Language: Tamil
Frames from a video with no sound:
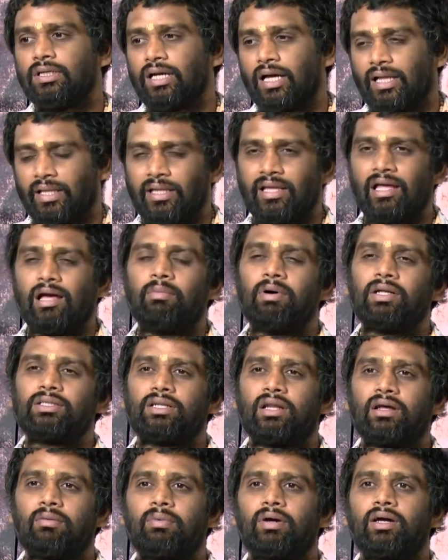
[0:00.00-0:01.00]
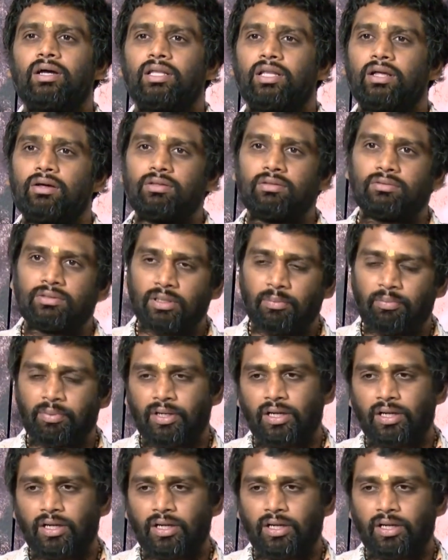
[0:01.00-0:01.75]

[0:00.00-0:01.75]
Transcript: அதை ஏமாற்றலாமா ஏதாவது தப்பு